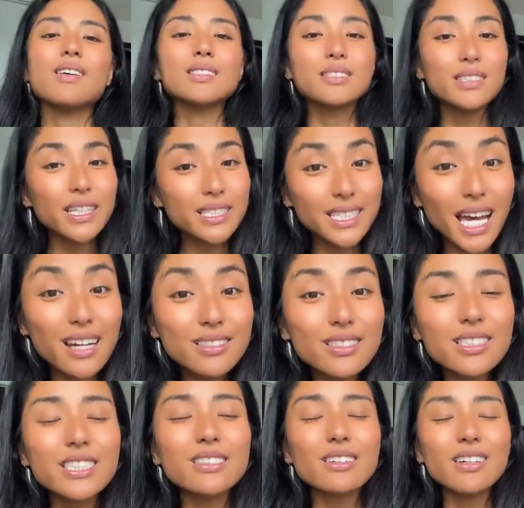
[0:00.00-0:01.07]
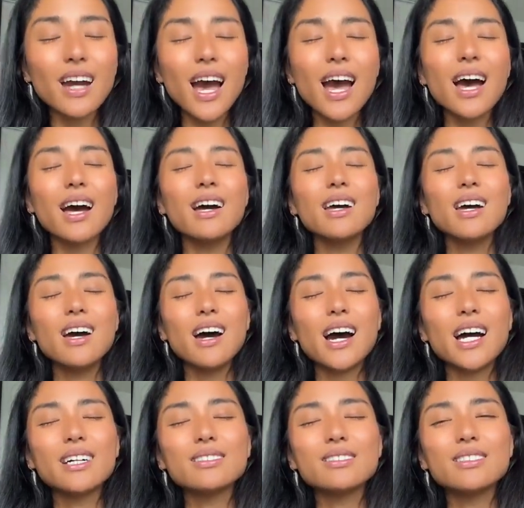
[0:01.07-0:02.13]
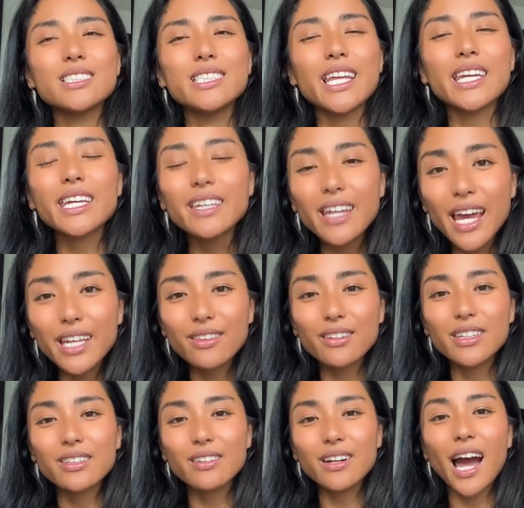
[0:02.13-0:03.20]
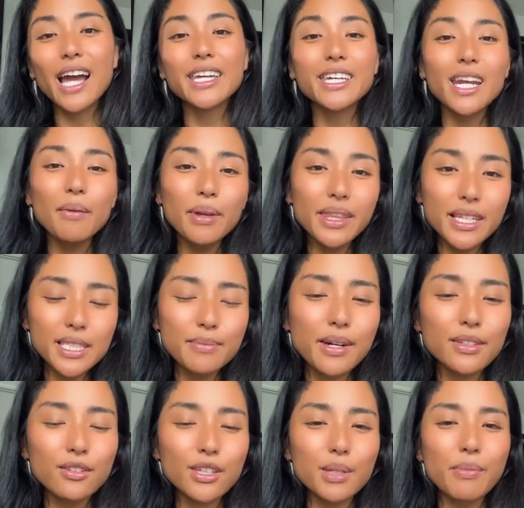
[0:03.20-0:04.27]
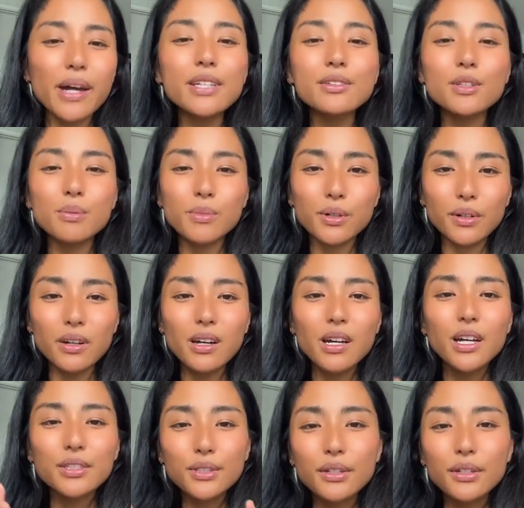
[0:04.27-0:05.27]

忘れちゃう時とか、あの、できない時とか、諦めてしまう時もあると思うの。